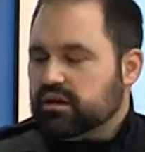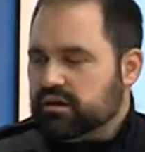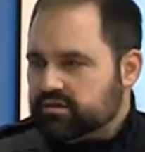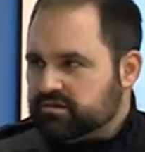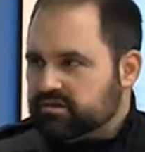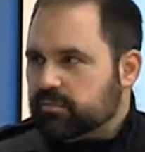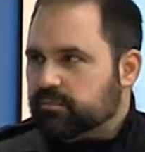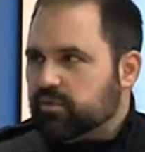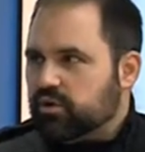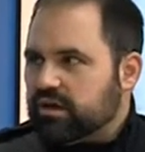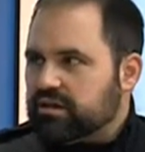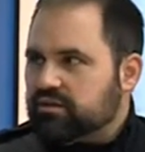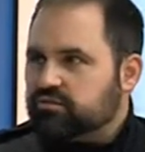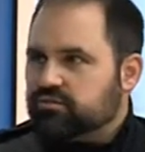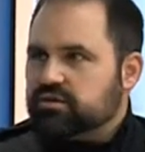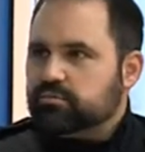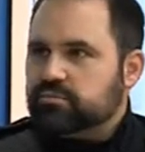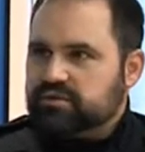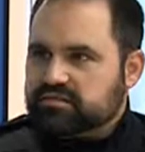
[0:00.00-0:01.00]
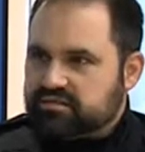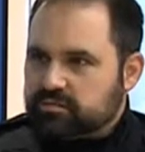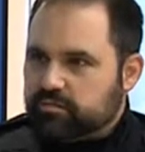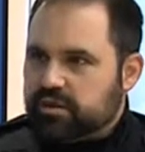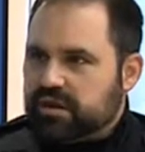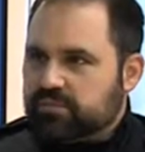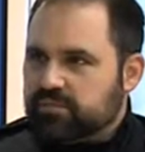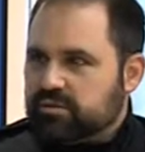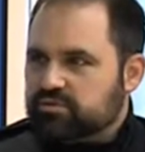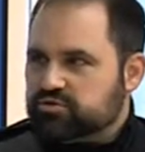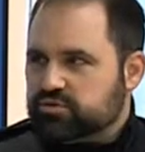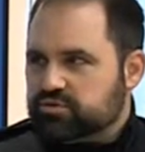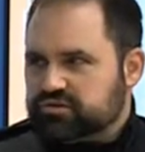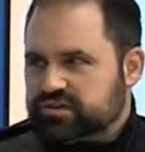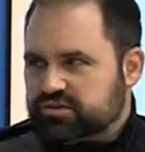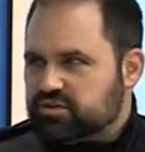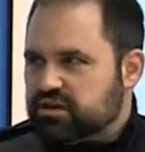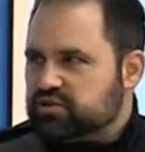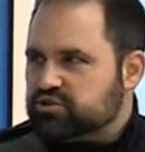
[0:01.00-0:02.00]
ça peut arriver. Mais n'est pas la même chose.
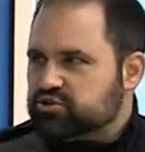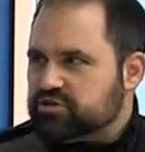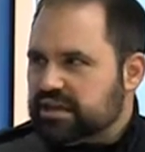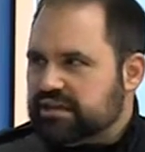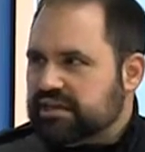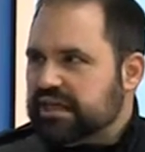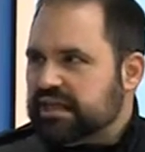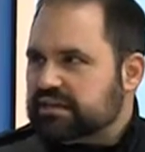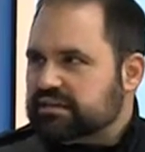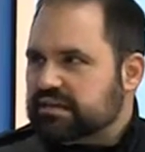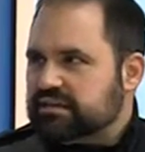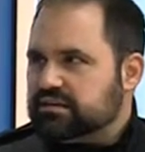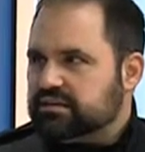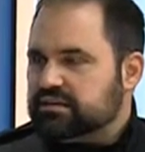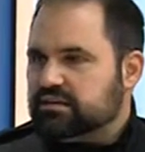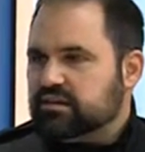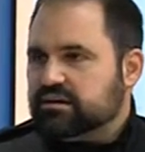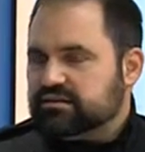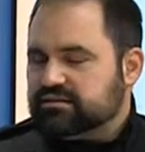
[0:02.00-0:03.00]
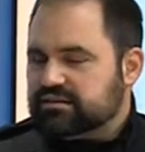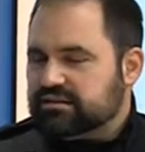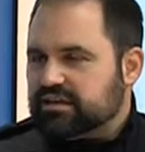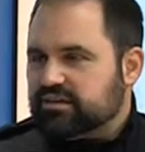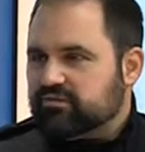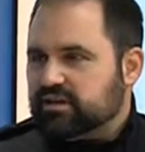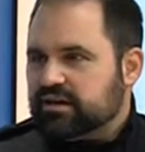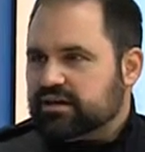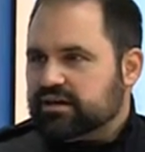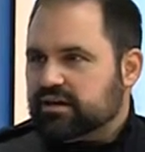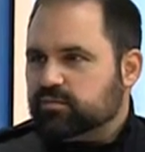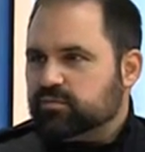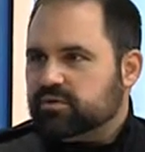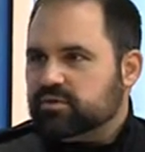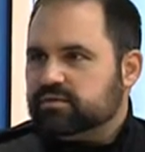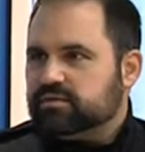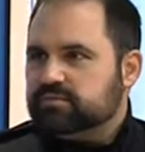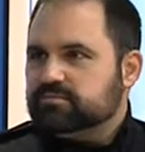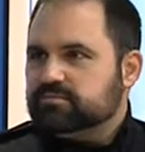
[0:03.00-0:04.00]
Ça change d'année en année. C'est très variable.